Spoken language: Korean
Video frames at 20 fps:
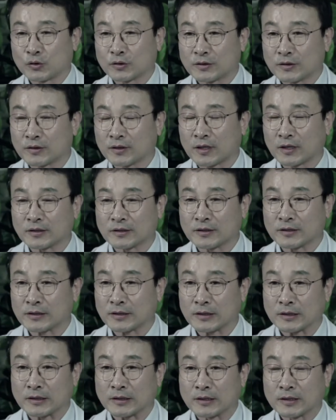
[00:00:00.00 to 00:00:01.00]

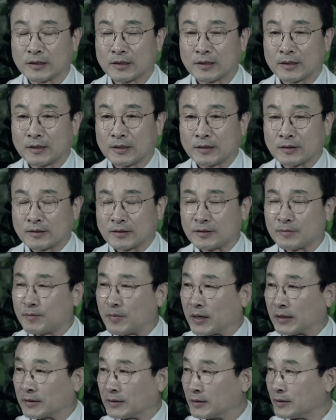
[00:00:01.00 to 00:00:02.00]
지금까지
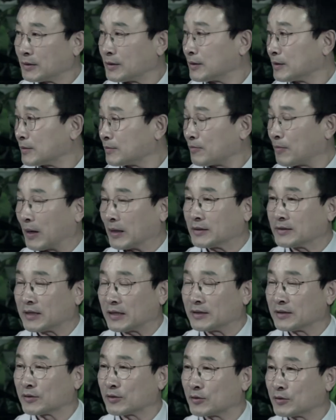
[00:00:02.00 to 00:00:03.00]
신발을 맞지
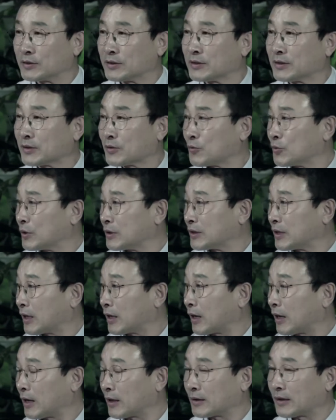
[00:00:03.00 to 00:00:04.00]
않는 걸 신고
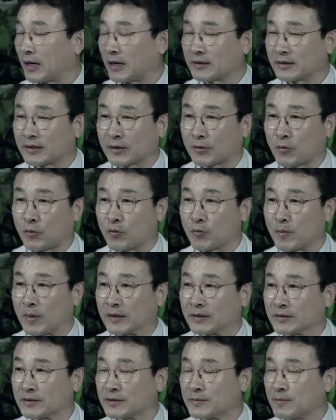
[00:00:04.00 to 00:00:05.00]
있다가 나한테 꼭
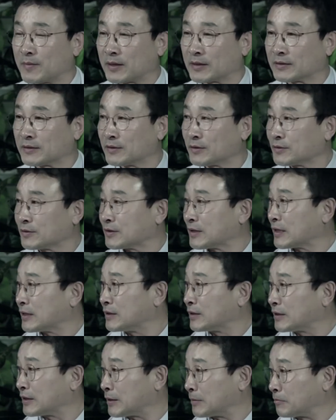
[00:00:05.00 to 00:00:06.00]
맞는 신발을 신었을 때
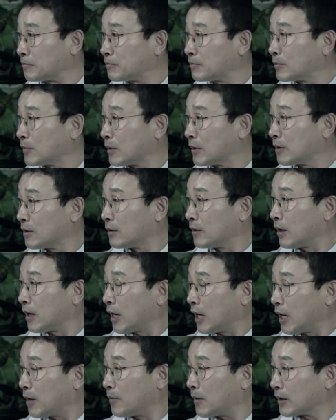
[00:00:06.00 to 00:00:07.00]
느낌.
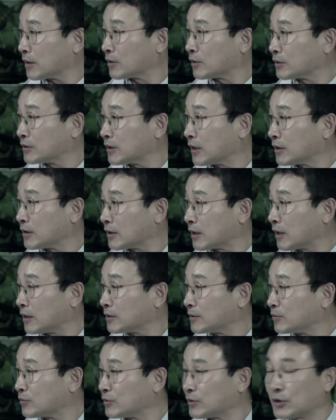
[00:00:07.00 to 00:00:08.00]
아마 그렇지 않을까
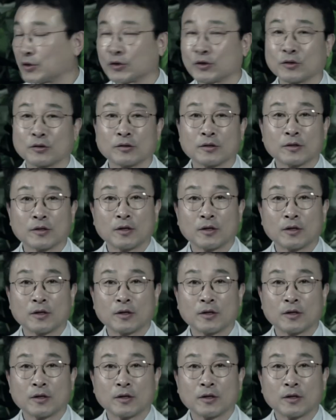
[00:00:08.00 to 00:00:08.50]
싶은데요.